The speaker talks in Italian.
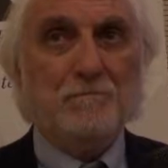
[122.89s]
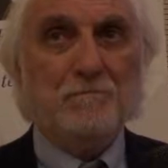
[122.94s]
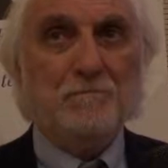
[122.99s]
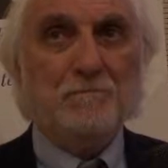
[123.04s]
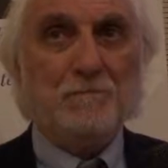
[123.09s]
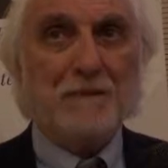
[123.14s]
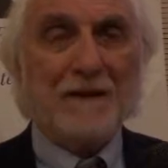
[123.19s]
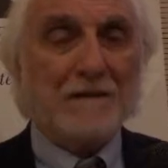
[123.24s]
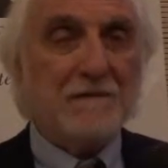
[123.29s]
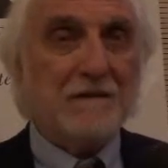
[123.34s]

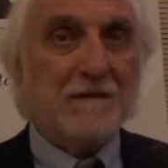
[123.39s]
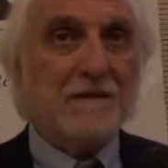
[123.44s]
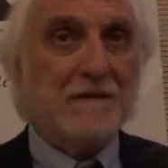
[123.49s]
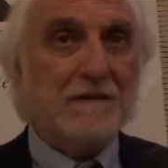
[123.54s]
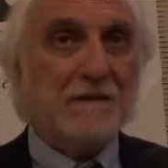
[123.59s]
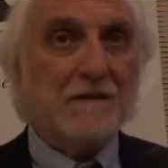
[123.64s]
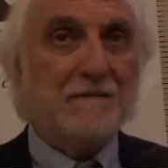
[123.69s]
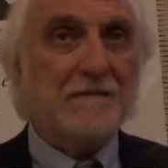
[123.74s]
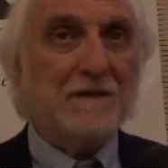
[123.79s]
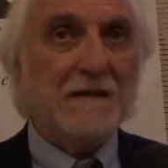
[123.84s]

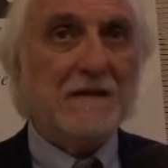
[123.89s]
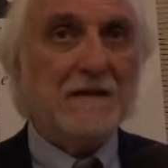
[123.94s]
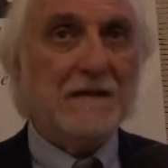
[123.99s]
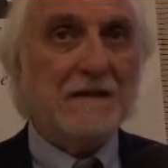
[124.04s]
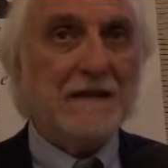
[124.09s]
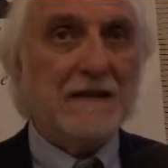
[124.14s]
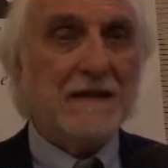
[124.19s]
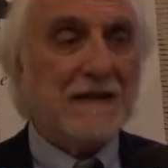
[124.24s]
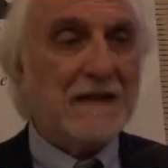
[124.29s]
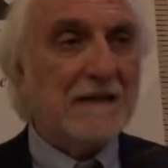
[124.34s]
prevalentemente
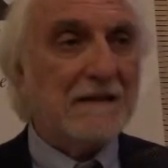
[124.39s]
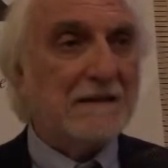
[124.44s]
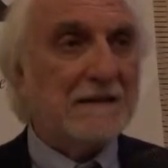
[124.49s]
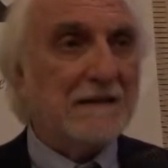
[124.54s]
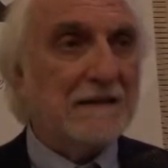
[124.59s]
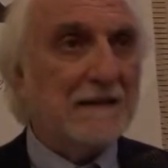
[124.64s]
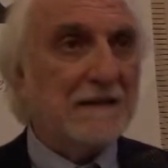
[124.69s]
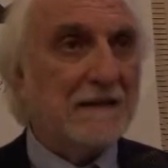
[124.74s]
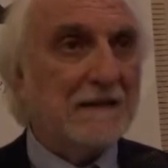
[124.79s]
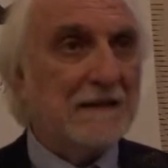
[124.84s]
di
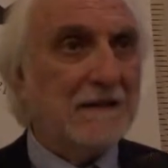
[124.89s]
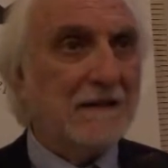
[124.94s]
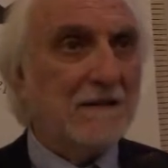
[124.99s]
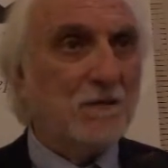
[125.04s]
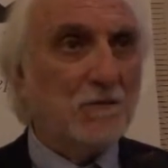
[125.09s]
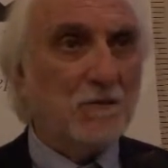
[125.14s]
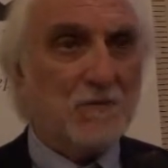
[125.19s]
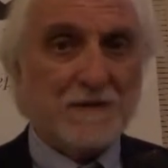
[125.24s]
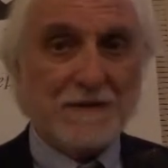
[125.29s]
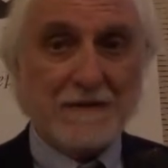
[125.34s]
carattere
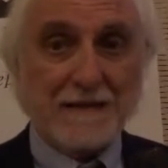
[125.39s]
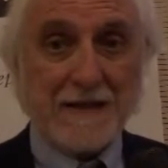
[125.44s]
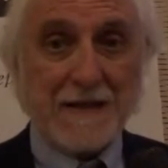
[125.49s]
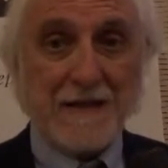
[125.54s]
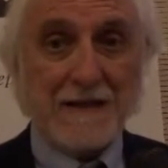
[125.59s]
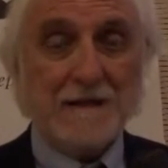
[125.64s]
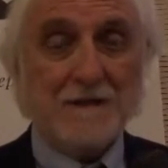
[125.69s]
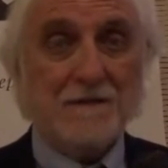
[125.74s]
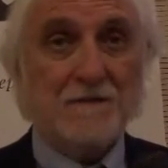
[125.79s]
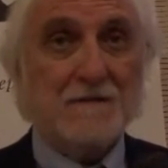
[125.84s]

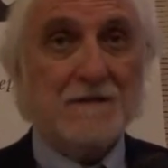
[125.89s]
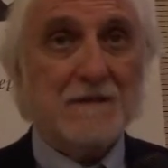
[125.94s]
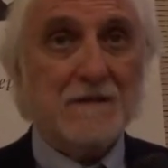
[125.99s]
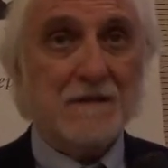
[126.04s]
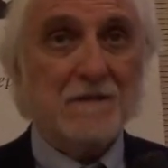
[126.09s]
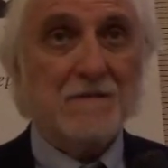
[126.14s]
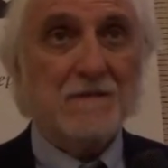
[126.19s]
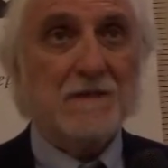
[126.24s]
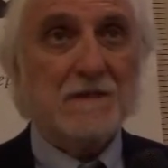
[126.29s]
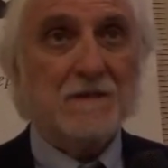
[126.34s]
industriale, con
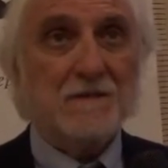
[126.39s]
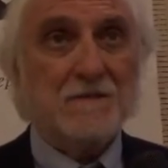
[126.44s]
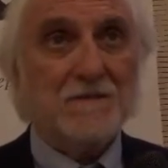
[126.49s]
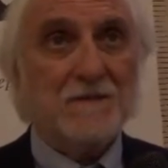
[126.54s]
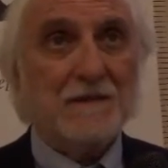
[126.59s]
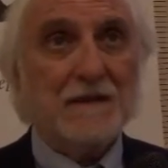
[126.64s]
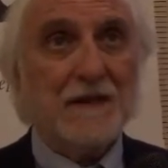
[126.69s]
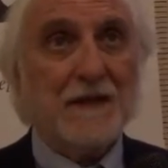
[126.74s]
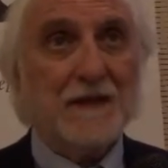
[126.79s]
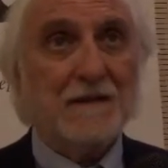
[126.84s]
inserimenti
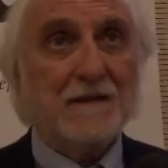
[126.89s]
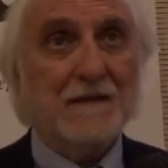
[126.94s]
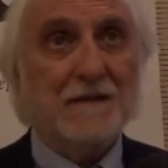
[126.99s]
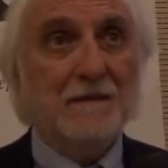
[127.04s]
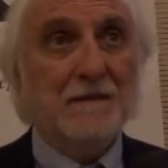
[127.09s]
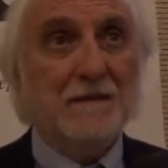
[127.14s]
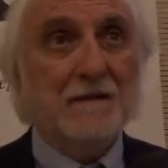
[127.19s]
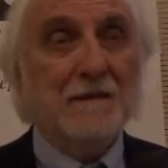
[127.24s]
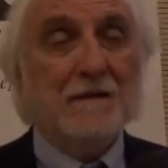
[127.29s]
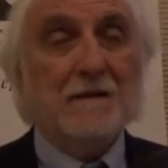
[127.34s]
industriali,
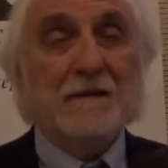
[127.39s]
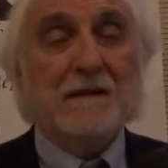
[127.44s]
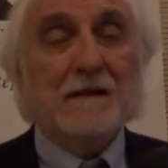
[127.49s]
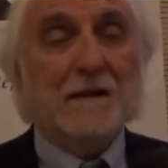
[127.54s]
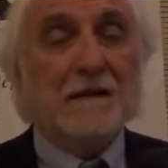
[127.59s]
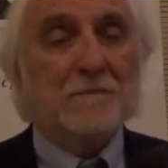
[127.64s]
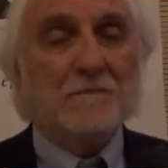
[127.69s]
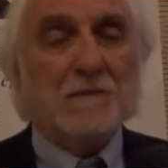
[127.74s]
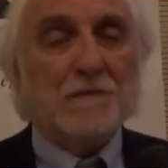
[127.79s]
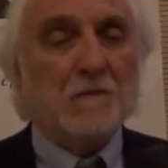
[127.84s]

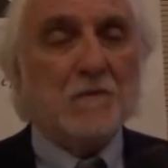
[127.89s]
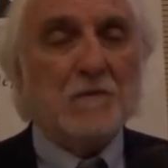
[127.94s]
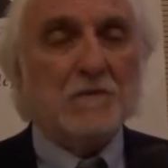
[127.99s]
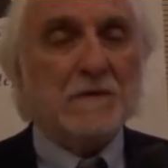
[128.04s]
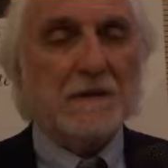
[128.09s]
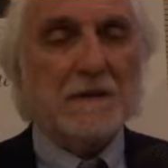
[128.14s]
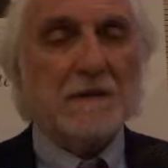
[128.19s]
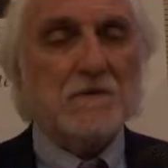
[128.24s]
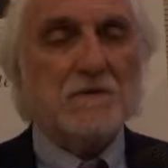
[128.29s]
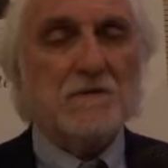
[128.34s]
che per
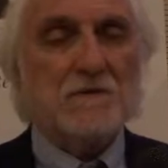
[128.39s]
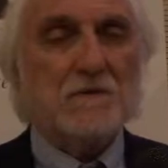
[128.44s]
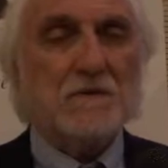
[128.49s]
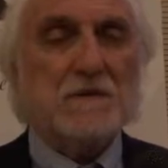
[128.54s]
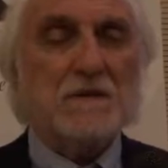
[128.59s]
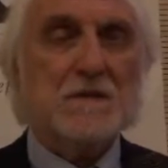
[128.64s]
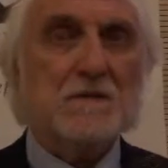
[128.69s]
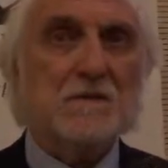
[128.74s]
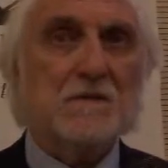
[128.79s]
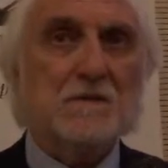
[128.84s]
molte
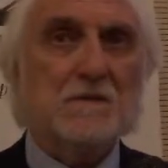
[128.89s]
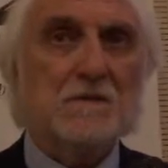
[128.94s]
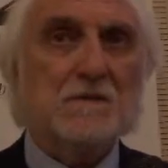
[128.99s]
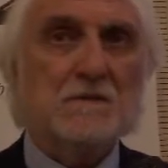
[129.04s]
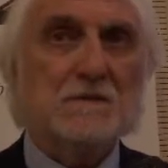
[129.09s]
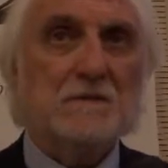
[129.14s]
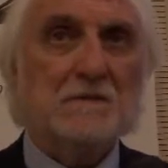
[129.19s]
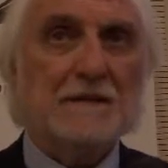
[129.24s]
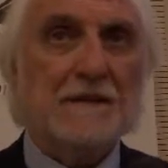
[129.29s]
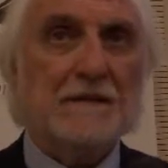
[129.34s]
ragioni
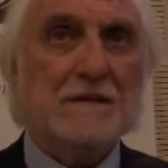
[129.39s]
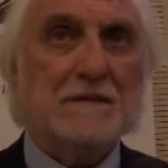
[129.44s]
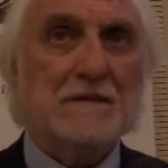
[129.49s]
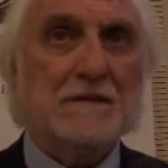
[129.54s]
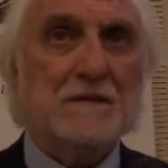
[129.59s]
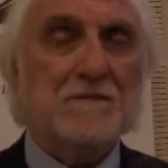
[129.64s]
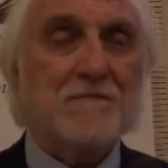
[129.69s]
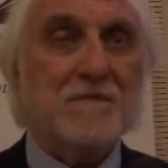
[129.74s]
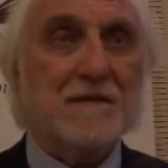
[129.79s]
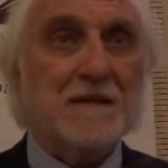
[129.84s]
sono andate
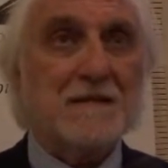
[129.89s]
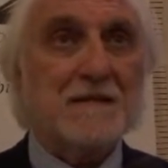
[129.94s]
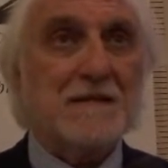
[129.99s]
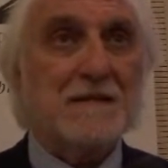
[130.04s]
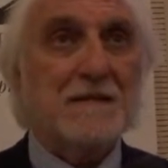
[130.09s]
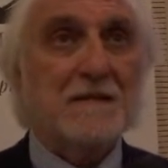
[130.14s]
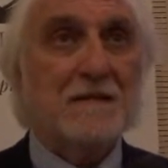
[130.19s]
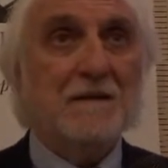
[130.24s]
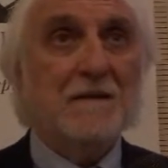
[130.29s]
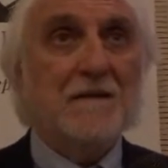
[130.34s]

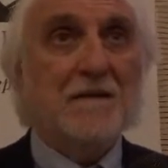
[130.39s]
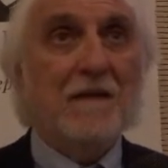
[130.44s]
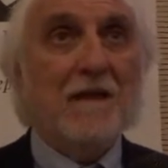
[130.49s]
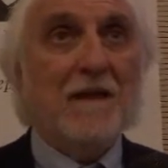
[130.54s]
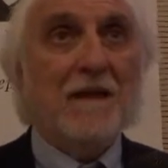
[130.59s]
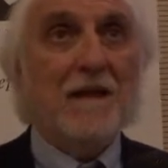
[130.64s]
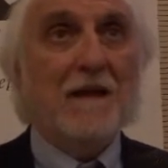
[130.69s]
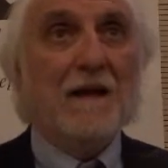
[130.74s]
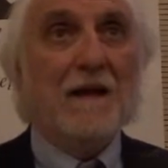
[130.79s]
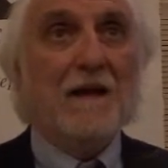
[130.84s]
dismesse,
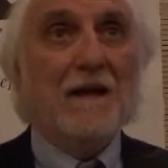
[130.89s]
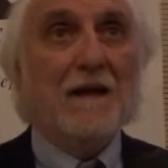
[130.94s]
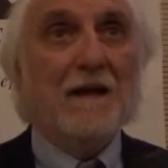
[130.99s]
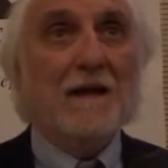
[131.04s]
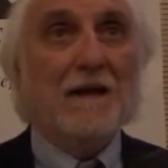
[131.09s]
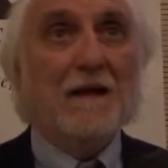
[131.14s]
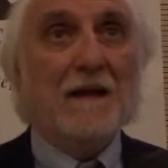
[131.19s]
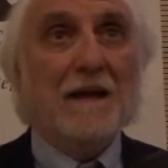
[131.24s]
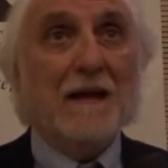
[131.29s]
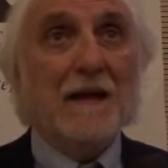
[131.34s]

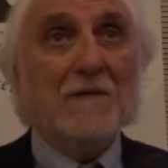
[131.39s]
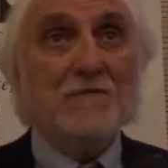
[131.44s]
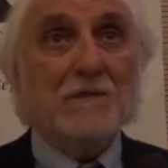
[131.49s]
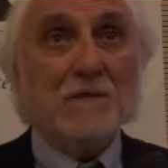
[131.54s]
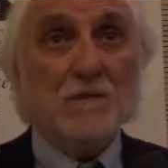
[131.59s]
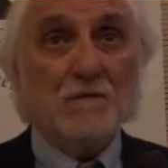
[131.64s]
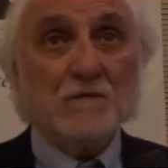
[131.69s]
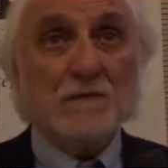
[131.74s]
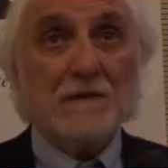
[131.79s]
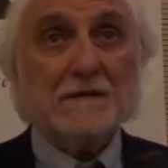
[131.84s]
eh, è
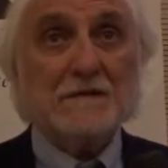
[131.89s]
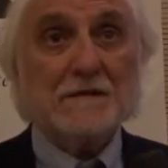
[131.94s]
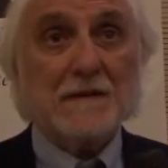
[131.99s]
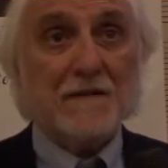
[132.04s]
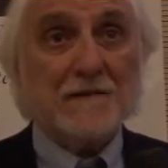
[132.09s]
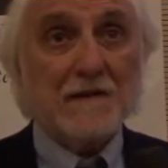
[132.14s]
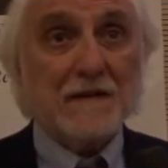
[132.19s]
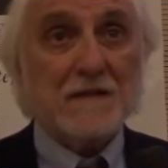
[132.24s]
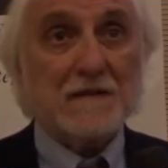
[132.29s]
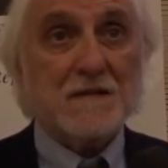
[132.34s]
avvenuta
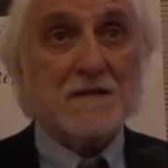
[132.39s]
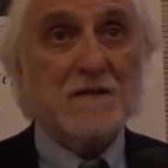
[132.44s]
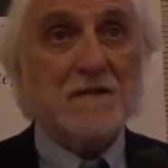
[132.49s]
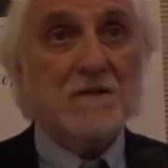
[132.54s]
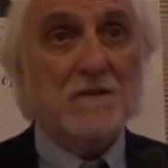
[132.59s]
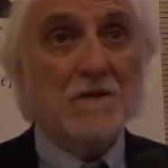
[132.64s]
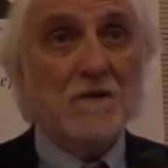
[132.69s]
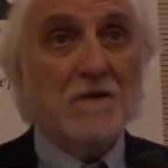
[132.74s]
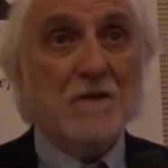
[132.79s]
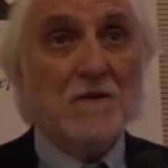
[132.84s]
attraverso